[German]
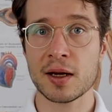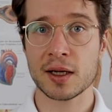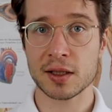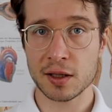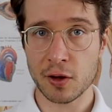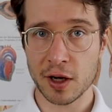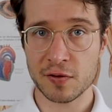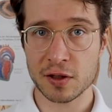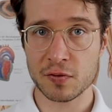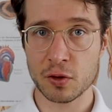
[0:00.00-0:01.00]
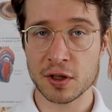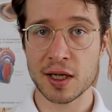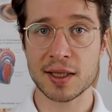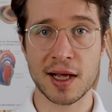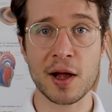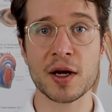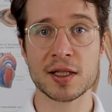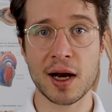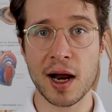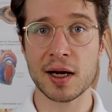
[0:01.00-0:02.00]
Das ist auch etwas, worunter ich selber
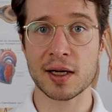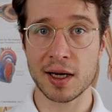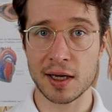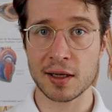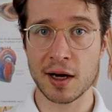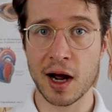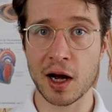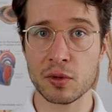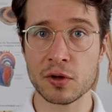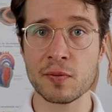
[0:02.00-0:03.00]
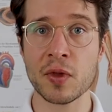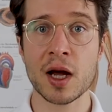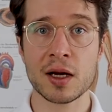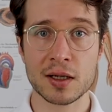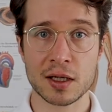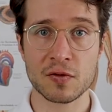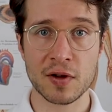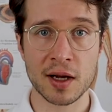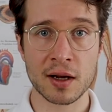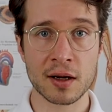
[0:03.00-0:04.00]
sehr lange gelitten habe.
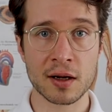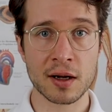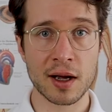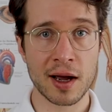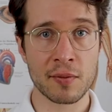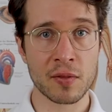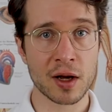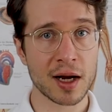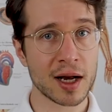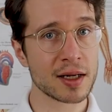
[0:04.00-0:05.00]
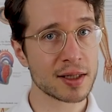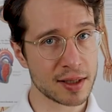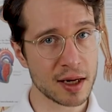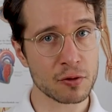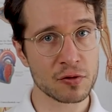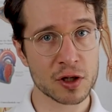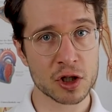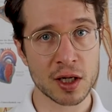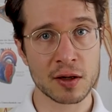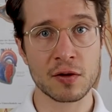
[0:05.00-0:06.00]
Deswegen ähm, kann ich sehr gut
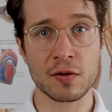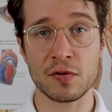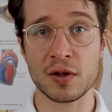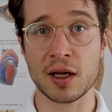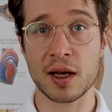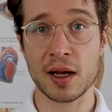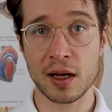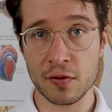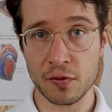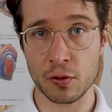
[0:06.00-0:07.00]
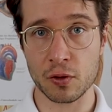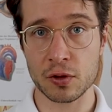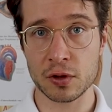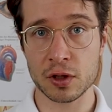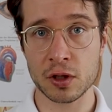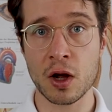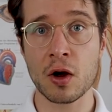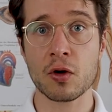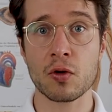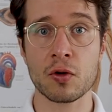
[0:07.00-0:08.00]
verstehen, wie hilflos
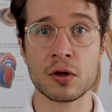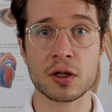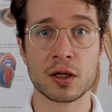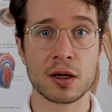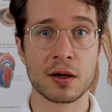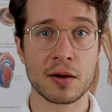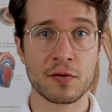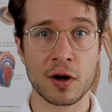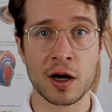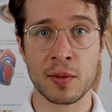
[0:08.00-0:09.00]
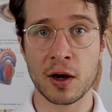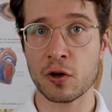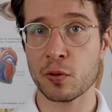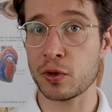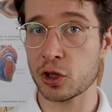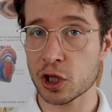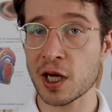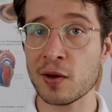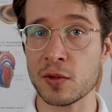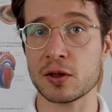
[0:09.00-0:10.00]
und vor allem auch
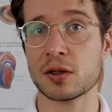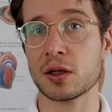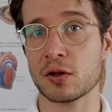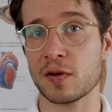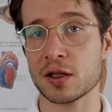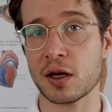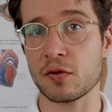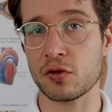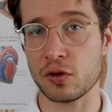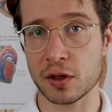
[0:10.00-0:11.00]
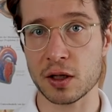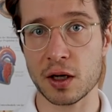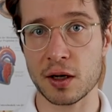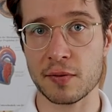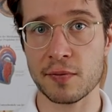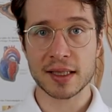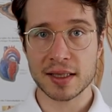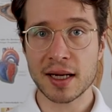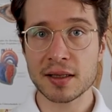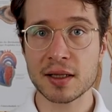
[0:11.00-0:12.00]
beschämend sich sowas anfühlen kann. Das
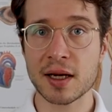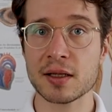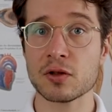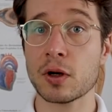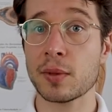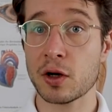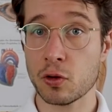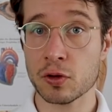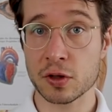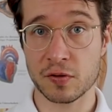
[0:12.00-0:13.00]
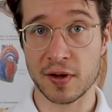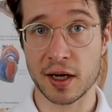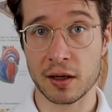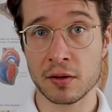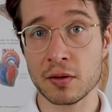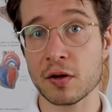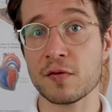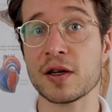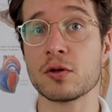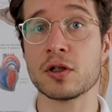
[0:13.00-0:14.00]
Ganze kannst du aber loswerden,
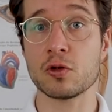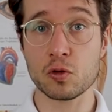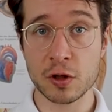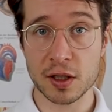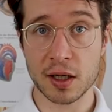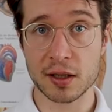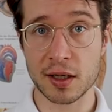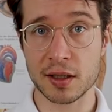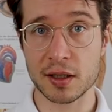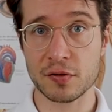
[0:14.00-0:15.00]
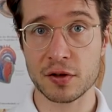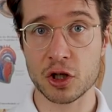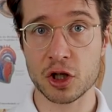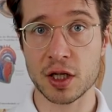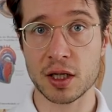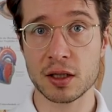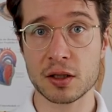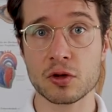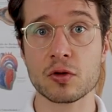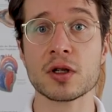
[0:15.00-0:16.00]
wenn du die Ursachen dahinter
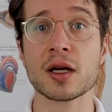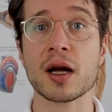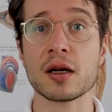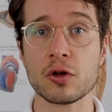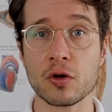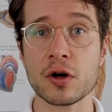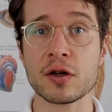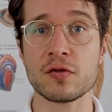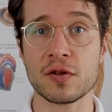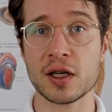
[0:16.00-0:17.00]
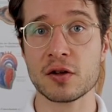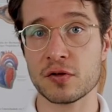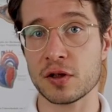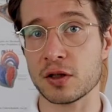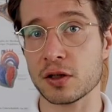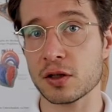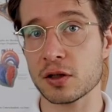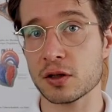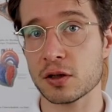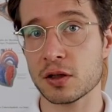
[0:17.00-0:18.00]
verstehst und dann einen neuen Weg
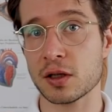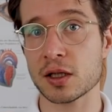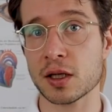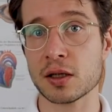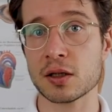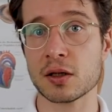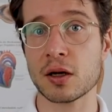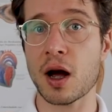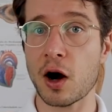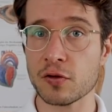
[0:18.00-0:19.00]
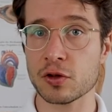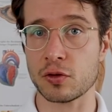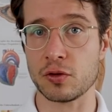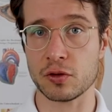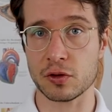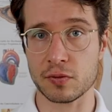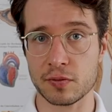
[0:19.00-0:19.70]
findest, das Ganze aufzulösen.